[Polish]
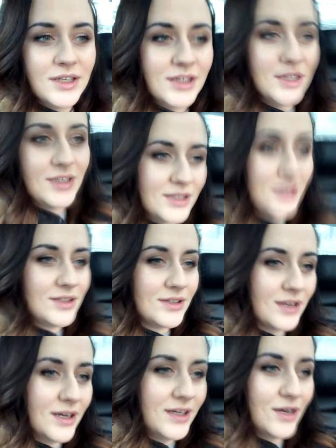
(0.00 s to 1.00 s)
I
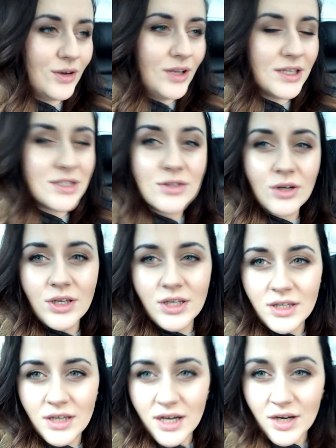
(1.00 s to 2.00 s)
e, o ile
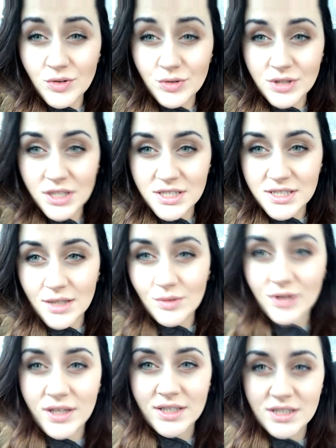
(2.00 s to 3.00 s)
stoi, jak odkurzacz stał
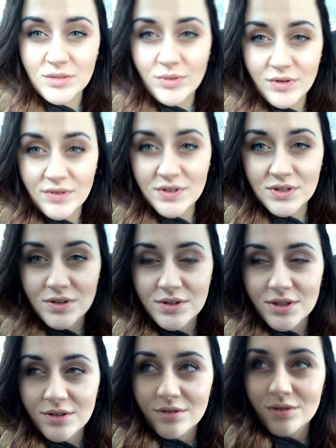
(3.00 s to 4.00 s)
tam, tak się bał nawet
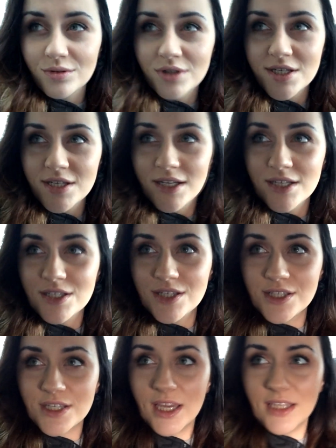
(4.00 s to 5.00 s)
stojącego odkurzacza, na
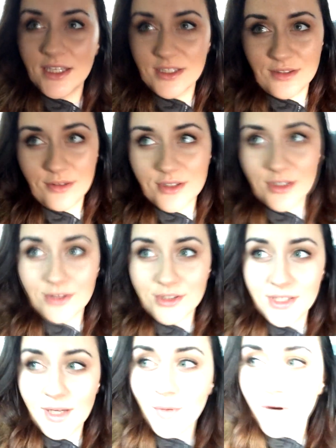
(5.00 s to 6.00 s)
szczęście Henia stojącego
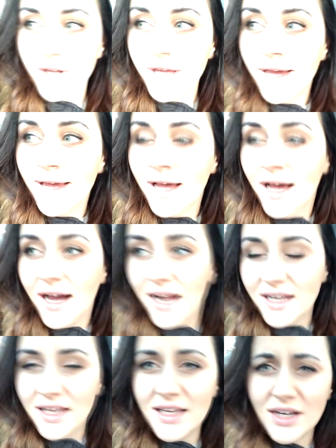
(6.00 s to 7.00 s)
się nie boi,
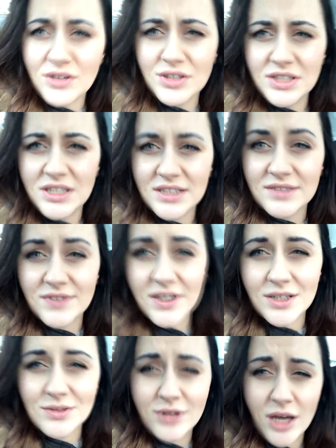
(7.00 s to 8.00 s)
ale jakoś nie
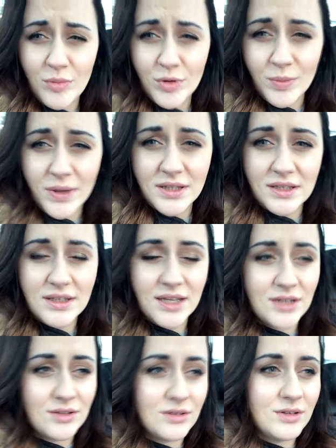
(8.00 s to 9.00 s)
wykazuje aprobaty
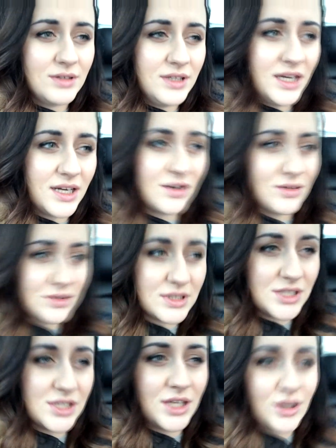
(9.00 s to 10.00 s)
na to, jak on
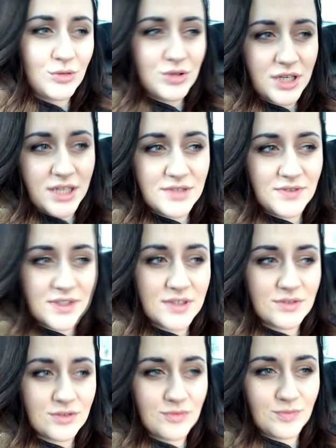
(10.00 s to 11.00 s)
zaczyna ruszać,
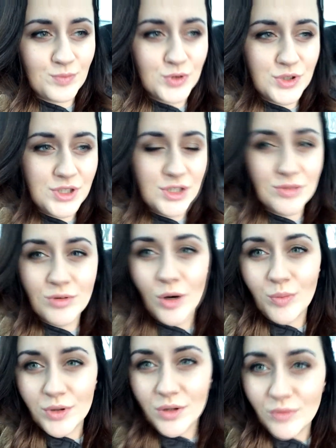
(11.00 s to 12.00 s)
więc puściliśmy
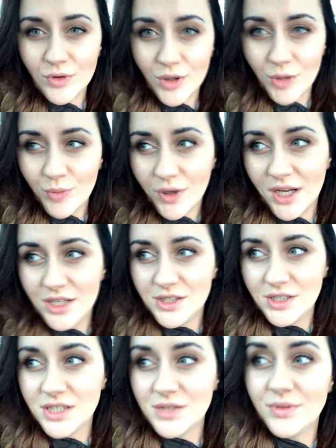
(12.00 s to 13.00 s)
go po domu i
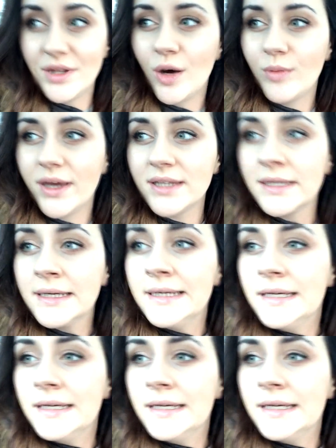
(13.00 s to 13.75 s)
pojechaliśmy, jedziemy na obiad.